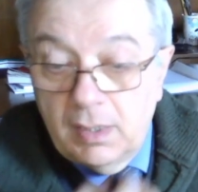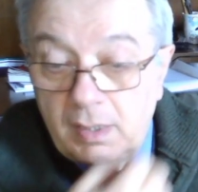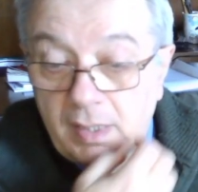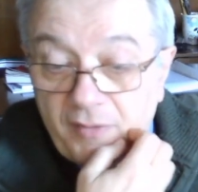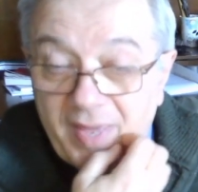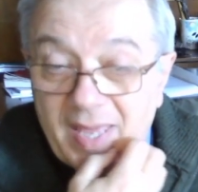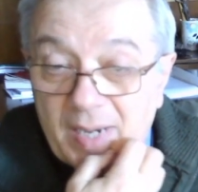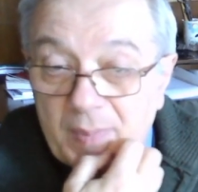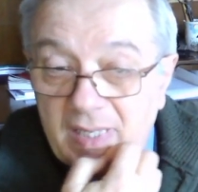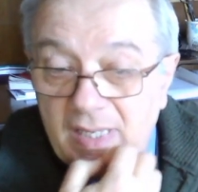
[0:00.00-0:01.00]
la
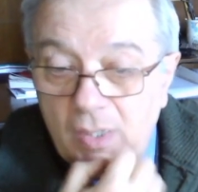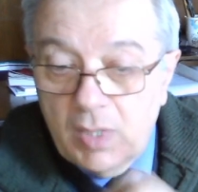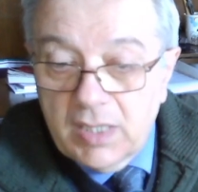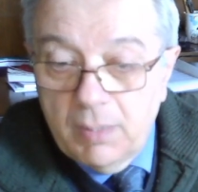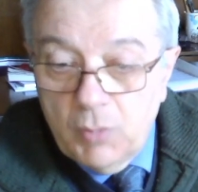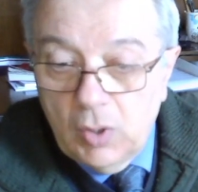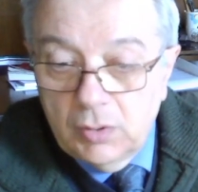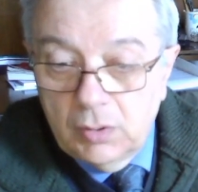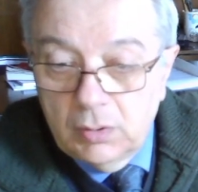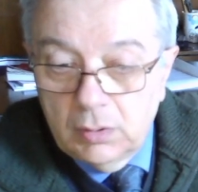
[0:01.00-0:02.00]
fermi in qualche
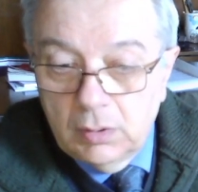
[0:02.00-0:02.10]
modo,